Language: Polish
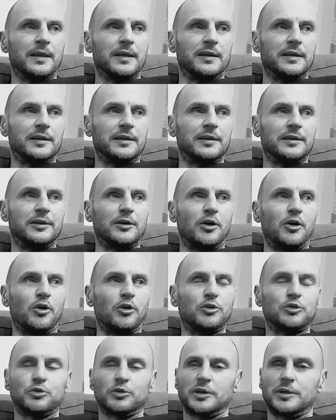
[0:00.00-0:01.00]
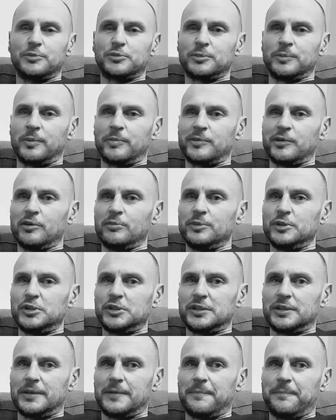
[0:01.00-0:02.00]
e, o której przypomniało mi
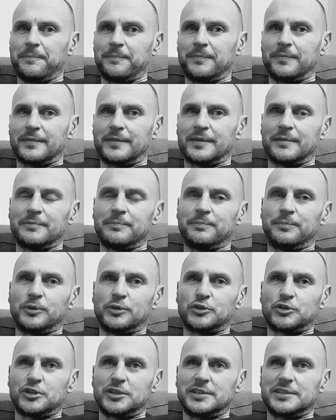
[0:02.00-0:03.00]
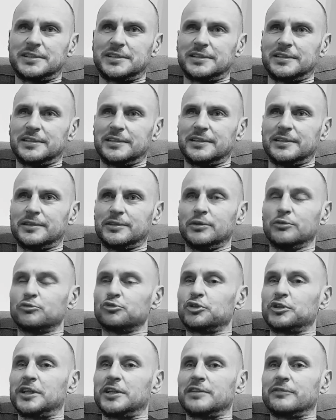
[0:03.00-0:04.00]
się mm, podczas no,
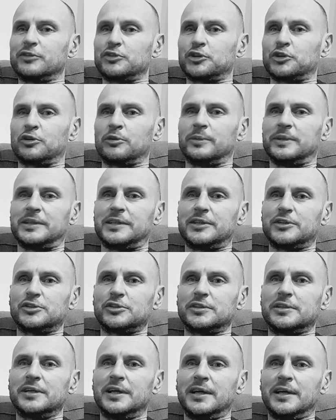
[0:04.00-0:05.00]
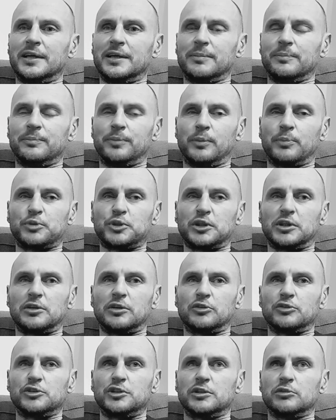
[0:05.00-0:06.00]
czytania Waszych komentarzy po
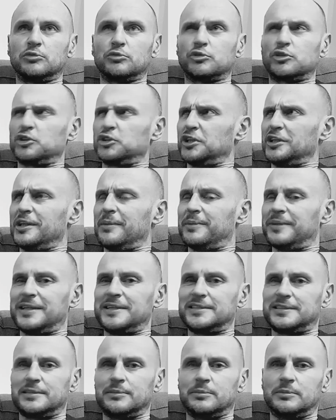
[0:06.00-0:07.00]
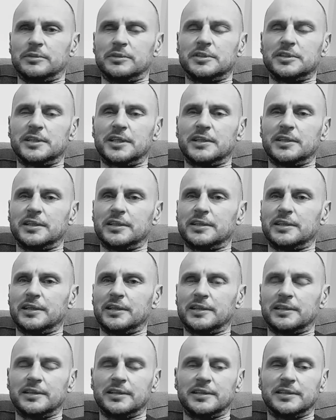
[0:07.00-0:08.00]
przeglądzie już 17 dyskietek,
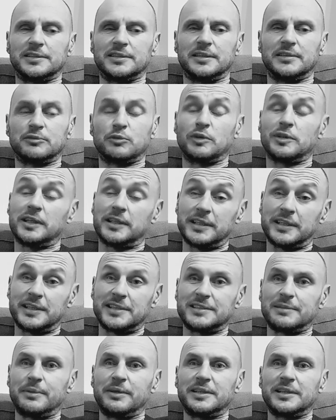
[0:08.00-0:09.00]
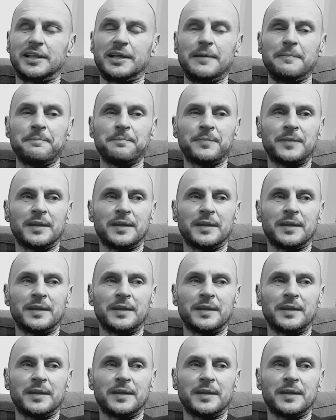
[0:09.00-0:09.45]
jak, jak za, składanek jak za bajtla.